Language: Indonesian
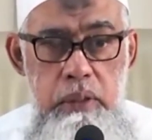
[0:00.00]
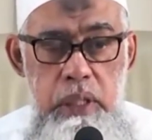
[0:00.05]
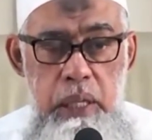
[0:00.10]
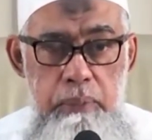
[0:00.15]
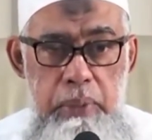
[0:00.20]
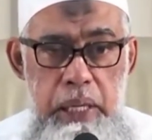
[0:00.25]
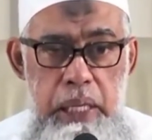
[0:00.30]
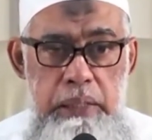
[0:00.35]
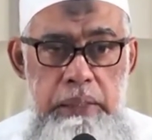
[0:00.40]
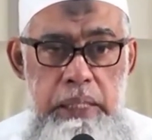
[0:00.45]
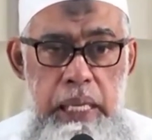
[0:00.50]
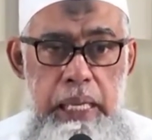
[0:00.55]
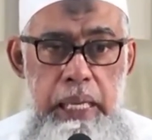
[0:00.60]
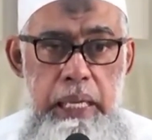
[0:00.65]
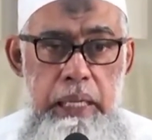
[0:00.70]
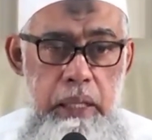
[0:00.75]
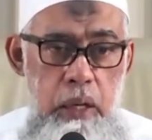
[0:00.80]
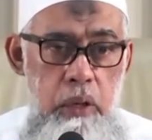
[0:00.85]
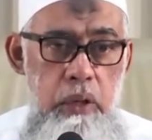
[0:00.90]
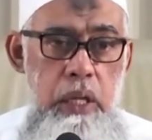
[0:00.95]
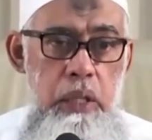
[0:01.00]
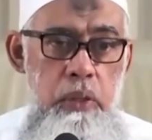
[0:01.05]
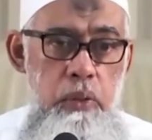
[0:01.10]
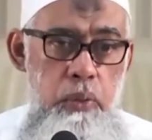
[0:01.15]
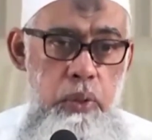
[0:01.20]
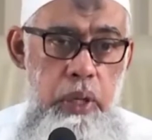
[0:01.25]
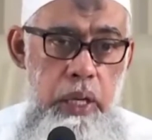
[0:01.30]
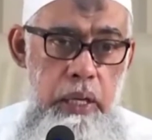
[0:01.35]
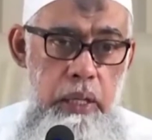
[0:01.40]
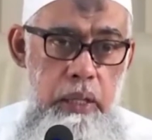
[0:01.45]
Yang paling sayang ya orang
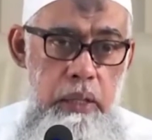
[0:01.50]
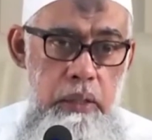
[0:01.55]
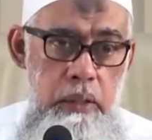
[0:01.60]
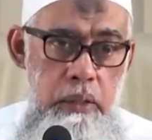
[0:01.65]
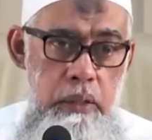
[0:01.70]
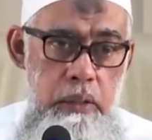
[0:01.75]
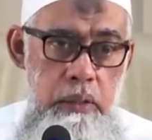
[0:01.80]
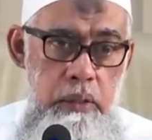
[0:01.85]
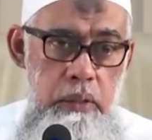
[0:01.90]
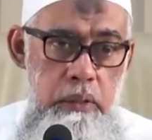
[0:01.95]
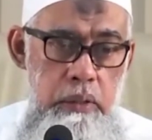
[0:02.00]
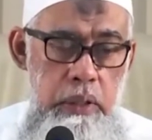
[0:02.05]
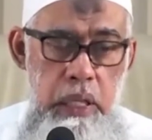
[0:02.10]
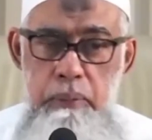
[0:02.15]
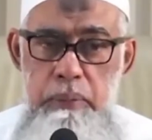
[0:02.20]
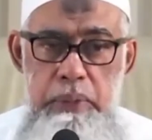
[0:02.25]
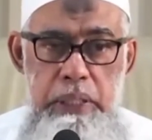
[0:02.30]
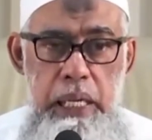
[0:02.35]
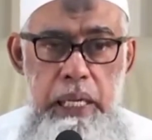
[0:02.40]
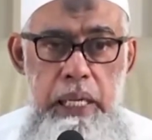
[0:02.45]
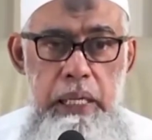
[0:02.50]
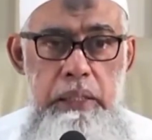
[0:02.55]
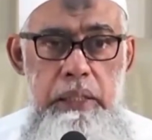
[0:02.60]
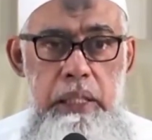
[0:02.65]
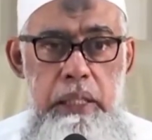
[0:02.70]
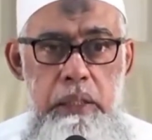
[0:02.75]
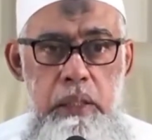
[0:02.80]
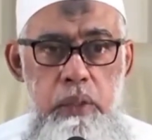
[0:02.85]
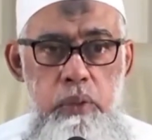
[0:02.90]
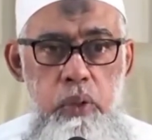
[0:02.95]
tua. Jangan
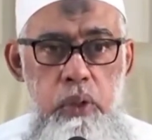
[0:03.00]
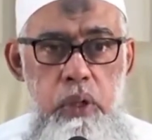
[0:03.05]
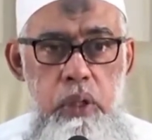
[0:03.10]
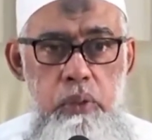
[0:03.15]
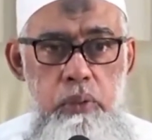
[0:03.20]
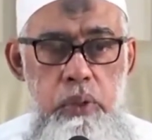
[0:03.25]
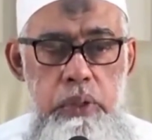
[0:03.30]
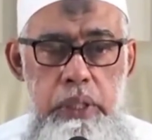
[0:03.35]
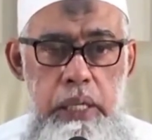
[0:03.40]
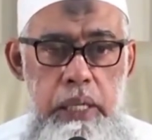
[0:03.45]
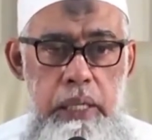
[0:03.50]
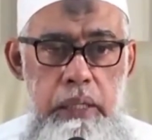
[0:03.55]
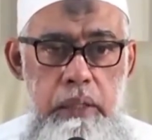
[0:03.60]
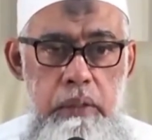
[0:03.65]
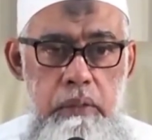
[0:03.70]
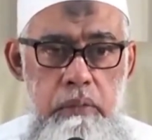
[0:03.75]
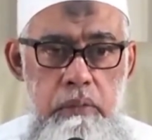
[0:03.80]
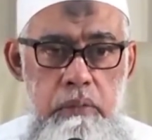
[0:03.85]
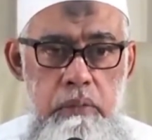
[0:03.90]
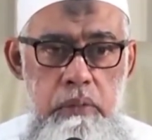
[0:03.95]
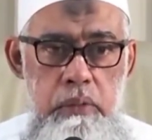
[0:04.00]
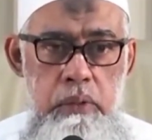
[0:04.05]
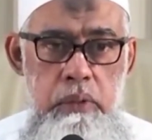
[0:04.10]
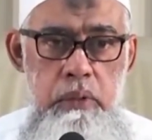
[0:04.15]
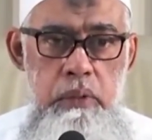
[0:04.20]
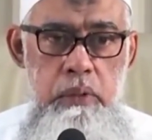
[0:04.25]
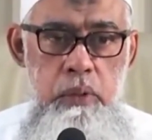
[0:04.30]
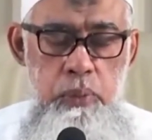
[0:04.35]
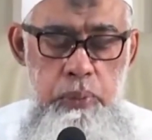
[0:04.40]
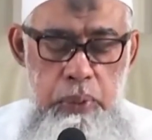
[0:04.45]
menyakiti hati kedua orang tua, jangan.
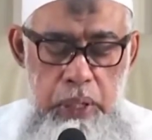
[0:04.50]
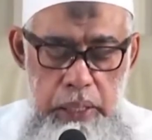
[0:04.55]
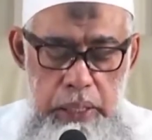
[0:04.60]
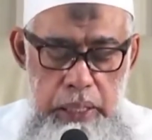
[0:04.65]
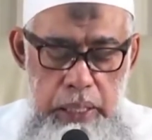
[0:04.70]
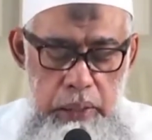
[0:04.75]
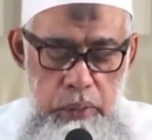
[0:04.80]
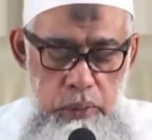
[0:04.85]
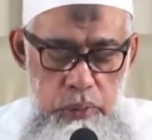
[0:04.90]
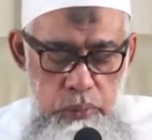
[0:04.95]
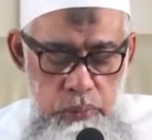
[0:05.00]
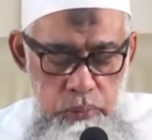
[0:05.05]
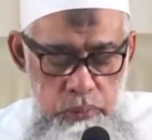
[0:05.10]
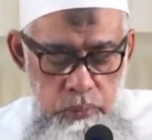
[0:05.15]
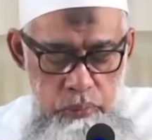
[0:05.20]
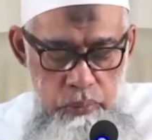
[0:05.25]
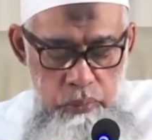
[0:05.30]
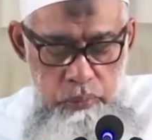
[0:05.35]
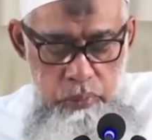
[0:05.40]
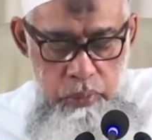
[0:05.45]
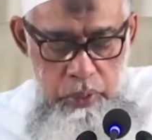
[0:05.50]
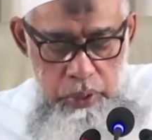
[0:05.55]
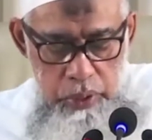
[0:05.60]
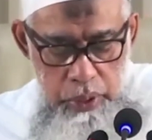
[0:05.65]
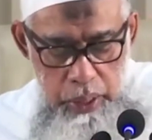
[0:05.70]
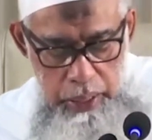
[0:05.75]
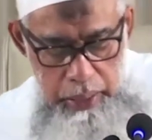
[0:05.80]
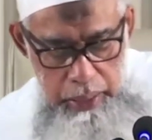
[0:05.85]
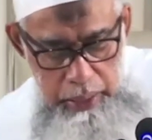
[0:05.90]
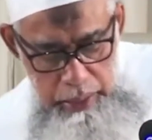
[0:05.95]
Itu perhatikan tuh.
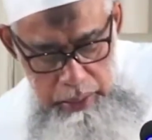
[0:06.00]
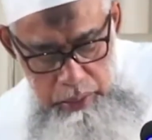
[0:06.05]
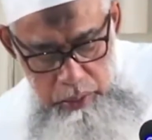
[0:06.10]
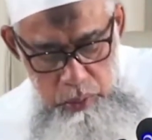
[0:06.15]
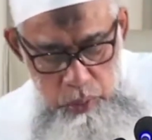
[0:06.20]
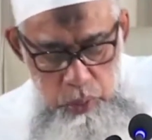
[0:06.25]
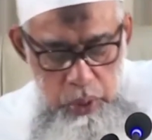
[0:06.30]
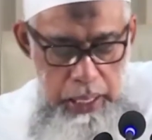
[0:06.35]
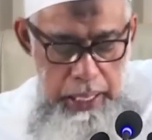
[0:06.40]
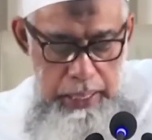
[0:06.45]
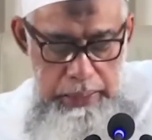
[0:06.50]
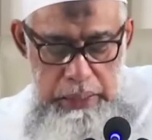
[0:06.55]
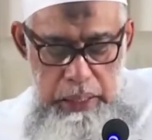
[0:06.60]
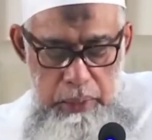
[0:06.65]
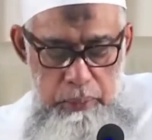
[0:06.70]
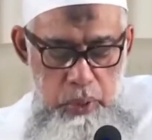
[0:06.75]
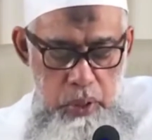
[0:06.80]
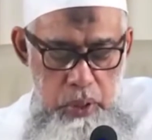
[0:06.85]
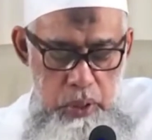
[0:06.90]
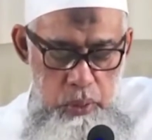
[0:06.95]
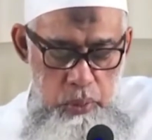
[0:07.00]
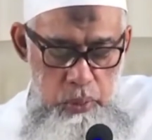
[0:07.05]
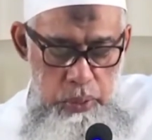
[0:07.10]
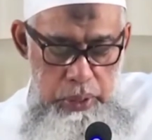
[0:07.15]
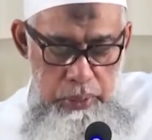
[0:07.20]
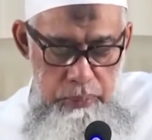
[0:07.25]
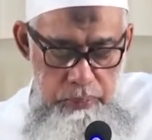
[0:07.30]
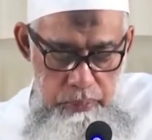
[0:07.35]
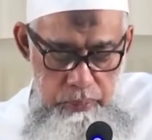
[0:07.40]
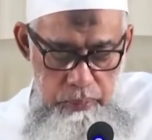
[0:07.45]
Jangan kurang ajar kepada orang
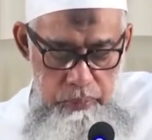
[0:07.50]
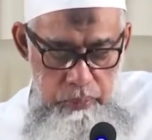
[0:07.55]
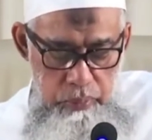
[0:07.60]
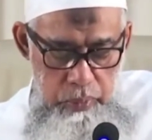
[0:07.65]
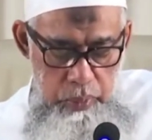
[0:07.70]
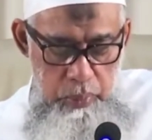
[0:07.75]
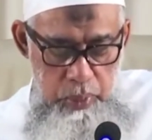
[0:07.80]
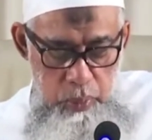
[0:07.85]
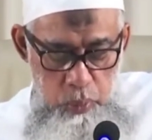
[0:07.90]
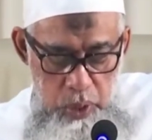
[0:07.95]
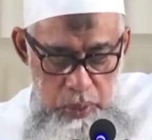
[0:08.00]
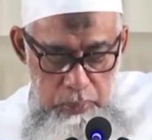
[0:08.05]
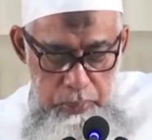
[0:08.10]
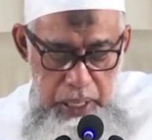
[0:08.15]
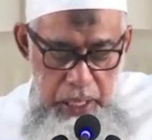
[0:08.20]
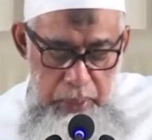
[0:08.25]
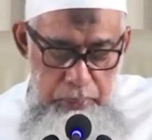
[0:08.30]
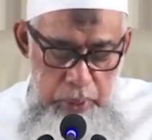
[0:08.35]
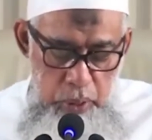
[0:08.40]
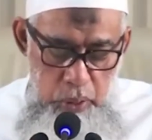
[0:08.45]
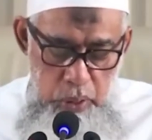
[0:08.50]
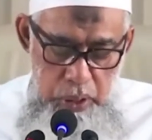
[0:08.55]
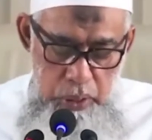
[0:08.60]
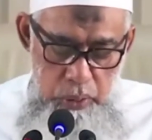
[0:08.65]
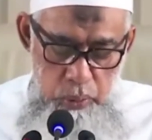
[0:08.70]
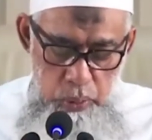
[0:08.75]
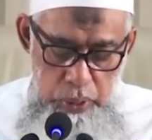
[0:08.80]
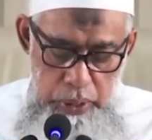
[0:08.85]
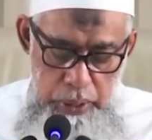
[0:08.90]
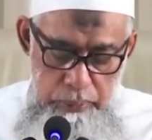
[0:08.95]
tua. Berbuat baik pada
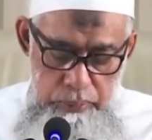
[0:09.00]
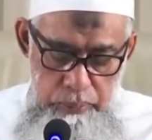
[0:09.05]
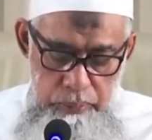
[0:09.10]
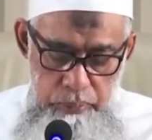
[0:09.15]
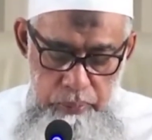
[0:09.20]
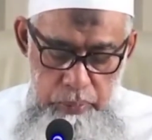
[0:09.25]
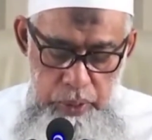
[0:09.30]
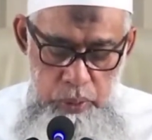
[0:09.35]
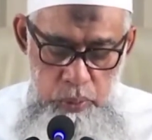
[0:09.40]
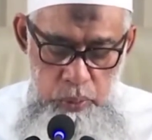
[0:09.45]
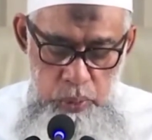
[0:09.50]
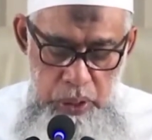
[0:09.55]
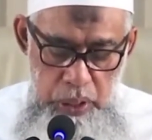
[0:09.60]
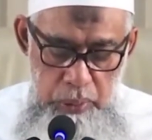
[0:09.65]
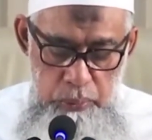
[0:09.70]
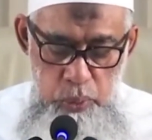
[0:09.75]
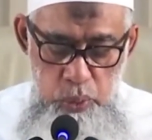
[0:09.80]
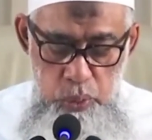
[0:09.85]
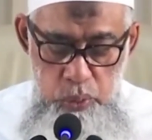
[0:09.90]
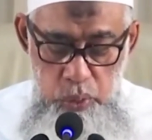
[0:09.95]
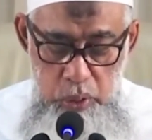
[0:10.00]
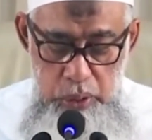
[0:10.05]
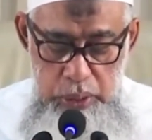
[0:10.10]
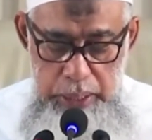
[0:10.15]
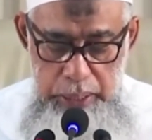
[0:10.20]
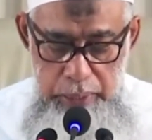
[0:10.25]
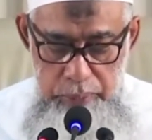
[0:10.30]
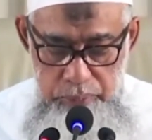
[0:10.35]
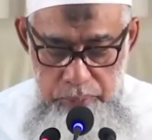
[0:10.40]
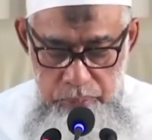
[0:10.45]
orang tua. Itu jalan menuju
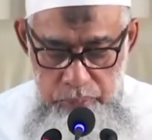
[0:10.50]
surga.